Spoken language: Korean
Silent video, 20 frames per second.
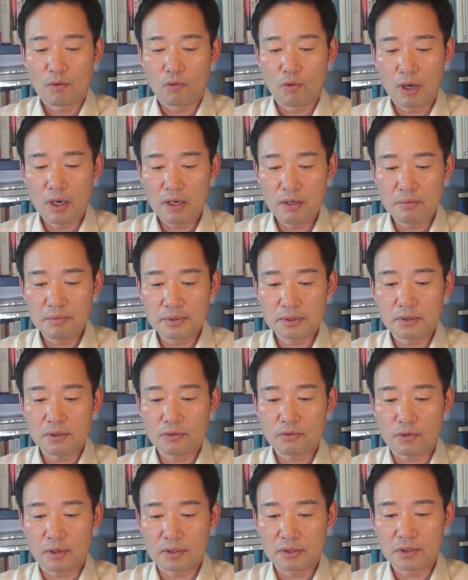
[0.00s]

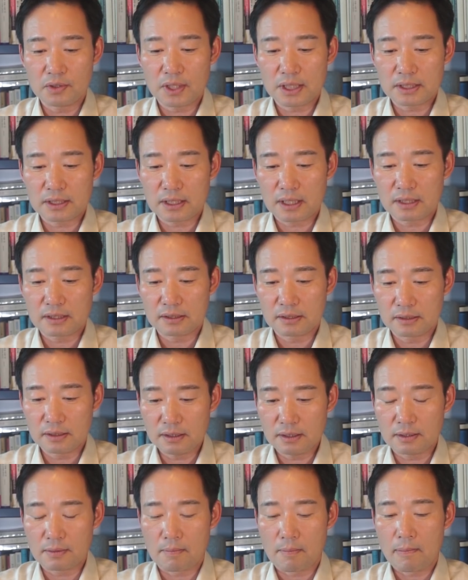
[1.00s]
월북을 권유했다는
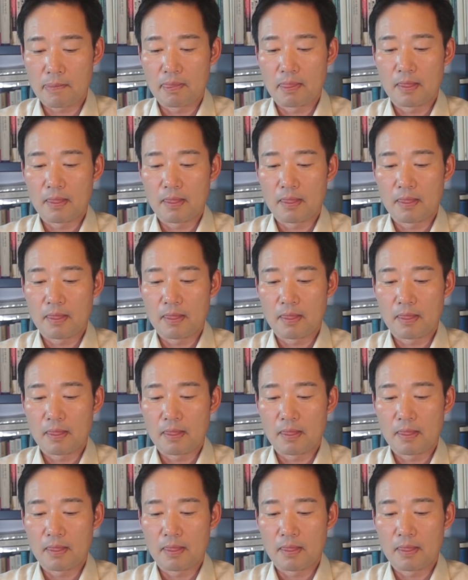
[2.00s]
등